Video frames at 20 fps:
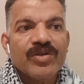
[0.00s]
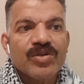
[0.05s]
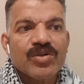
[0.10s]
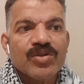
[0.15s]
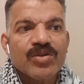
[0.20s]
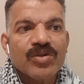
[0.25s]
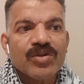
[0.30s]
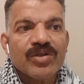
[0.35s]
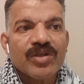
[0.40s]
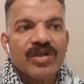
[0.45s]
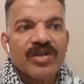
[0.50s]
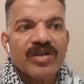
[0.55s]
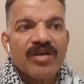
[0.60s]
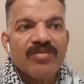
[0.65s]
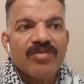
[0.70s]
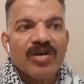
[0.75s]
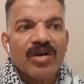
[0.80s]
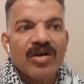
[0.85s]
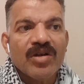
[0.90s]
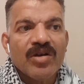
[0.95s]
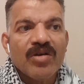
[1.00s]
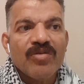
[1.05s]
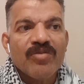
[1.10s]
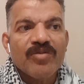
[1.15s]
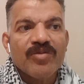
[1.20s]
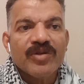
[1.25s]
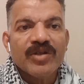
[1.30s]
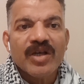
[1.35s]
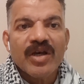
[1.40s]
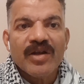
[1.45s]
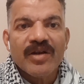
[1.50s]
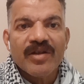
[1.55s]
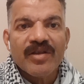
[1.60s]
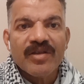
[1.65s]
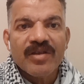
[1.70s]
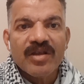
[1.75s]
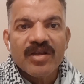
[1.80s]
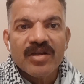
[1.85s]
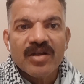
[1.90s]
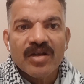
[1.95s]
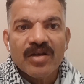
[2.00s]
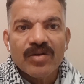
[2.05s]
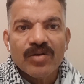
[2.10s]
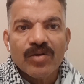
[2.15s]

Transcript: الشرطة التابعة لهم من أراضينا